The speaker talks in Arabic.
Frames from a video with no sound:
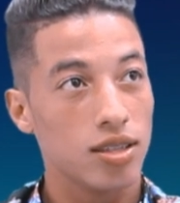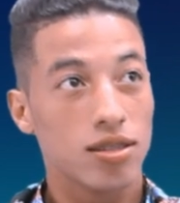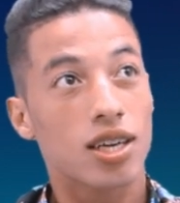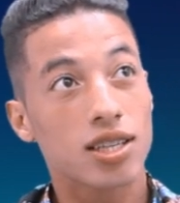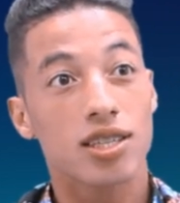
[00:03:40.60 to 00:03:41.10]

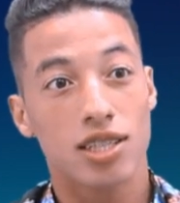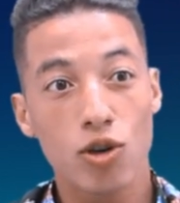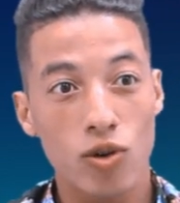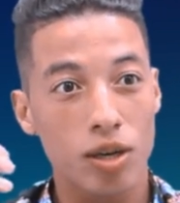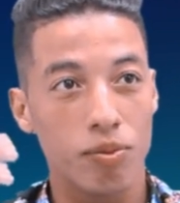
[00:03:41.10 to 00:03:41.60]
نقدر ديك الساعه
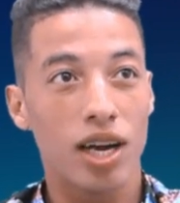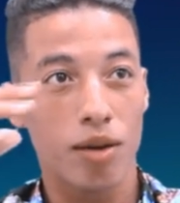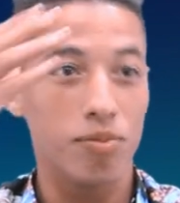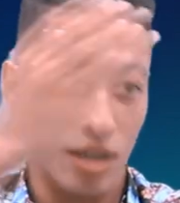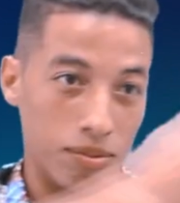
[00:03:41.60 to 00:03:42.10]
نقول لك باغي
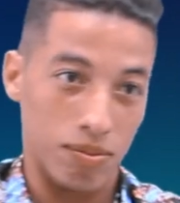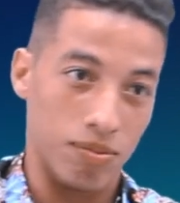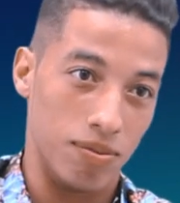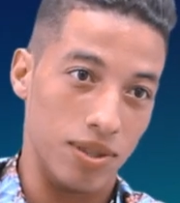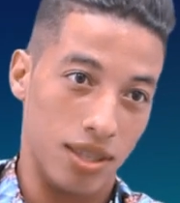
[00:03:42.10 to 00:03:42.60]
نبان
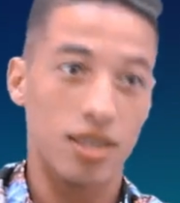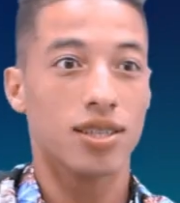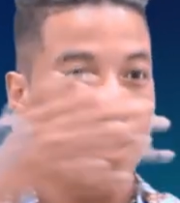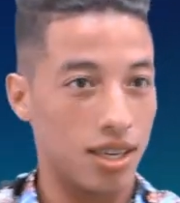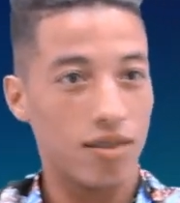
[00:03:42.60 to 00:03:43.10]

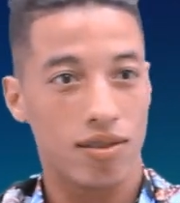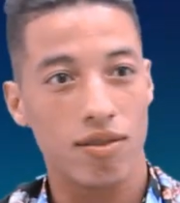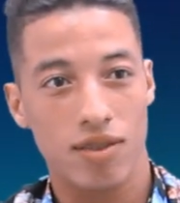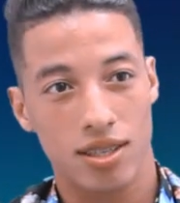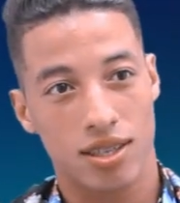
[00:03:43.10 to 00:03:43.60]
بالديسك ديالي في
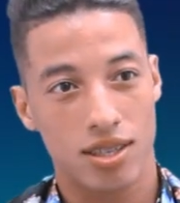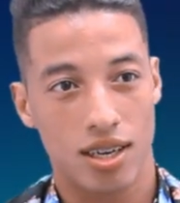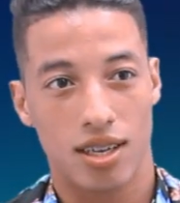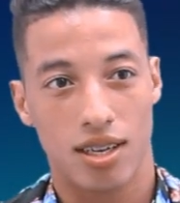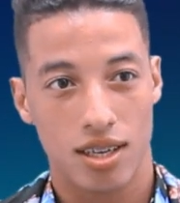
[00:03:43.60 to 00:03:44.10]
التلفاز ان
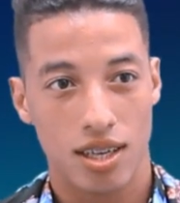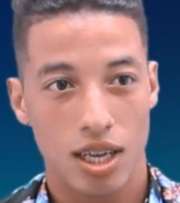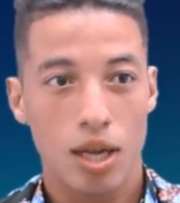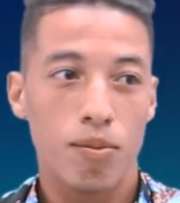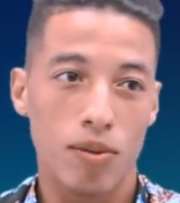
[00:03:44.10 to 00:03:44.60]
شاء الله
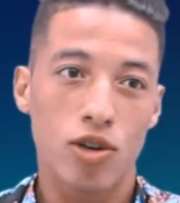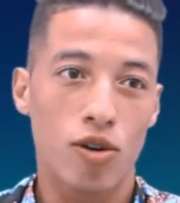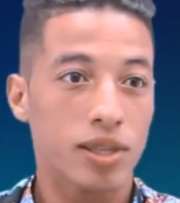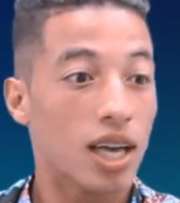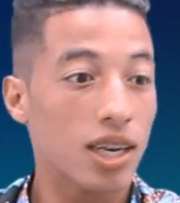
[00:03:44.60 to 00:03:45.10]

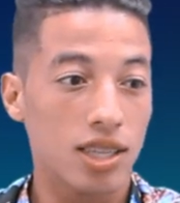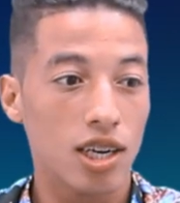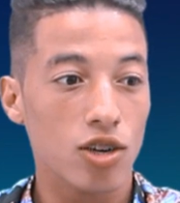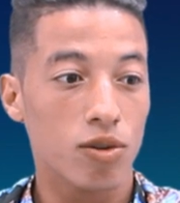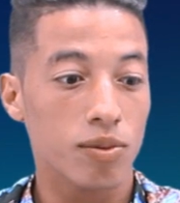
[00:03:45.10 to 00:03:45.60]
بلي ميتراج انا
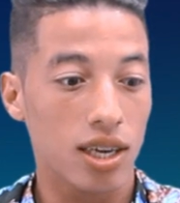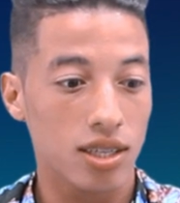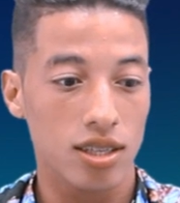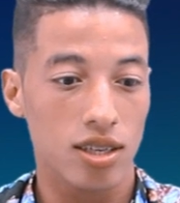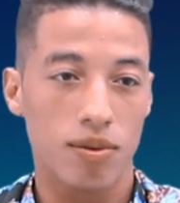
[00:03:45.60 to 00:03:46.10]
لي ميتراج
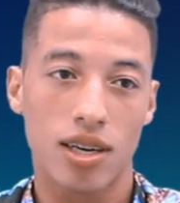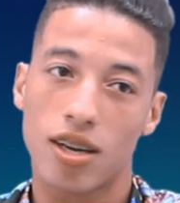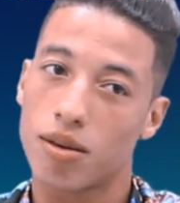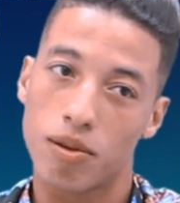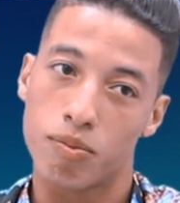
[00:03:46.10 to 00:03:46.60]
كنديرهم غير
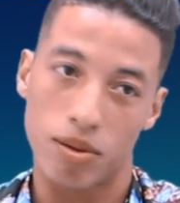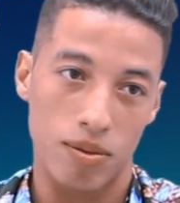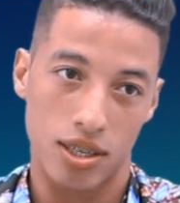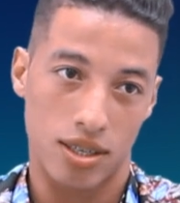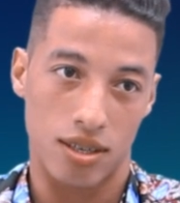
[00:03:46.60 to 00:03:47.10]
على قبل
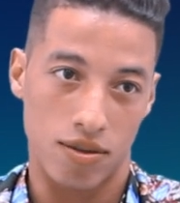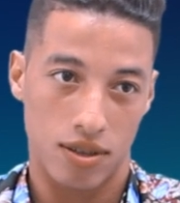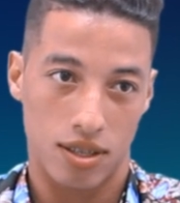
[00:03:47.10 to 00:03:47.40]
البيبليك صار